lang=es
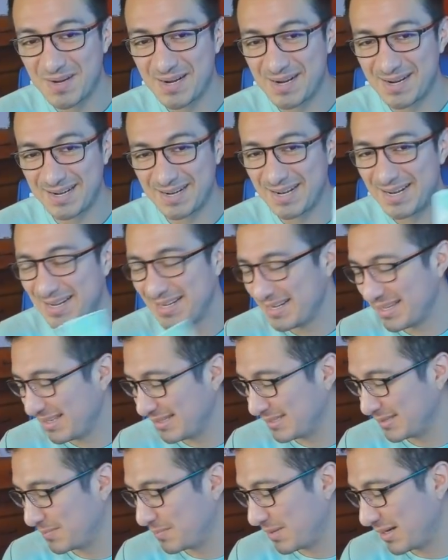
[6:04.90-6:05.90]
Reina de
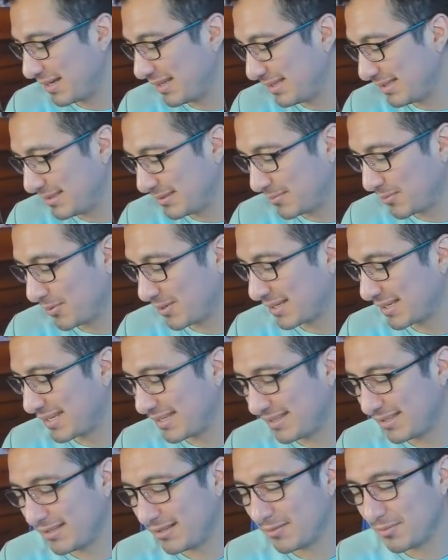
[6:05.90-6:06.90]
espadas, por aquí
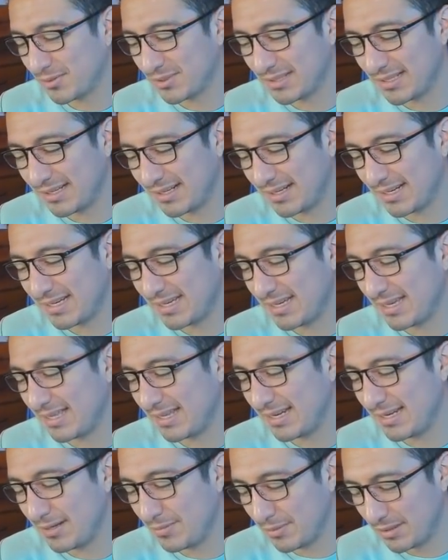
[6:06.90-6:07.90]
tenemos la energía de
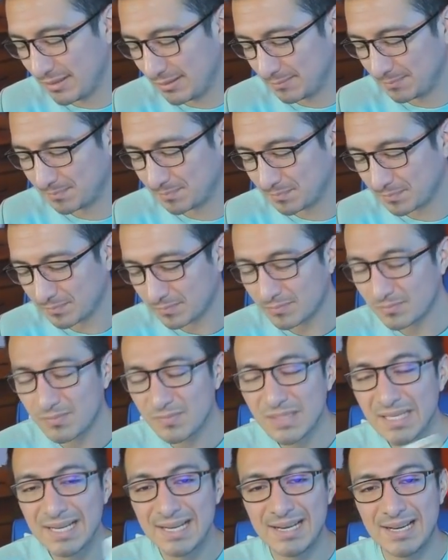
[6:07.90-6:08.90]
Libra,
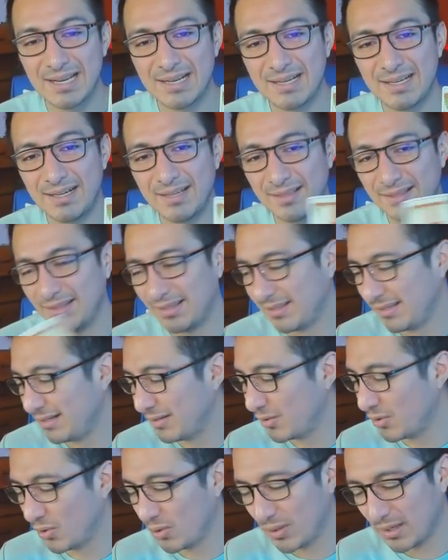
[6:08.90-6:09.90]
la carta
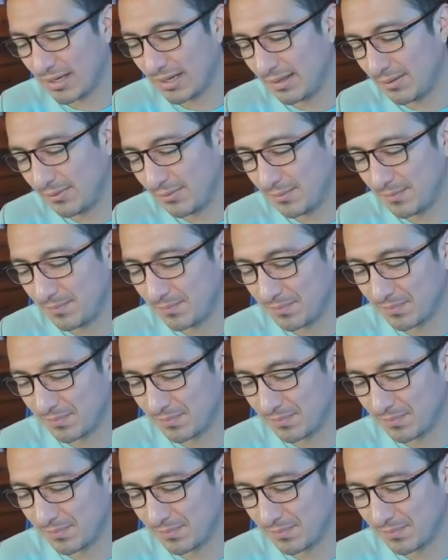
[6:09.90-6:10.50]
del colgado,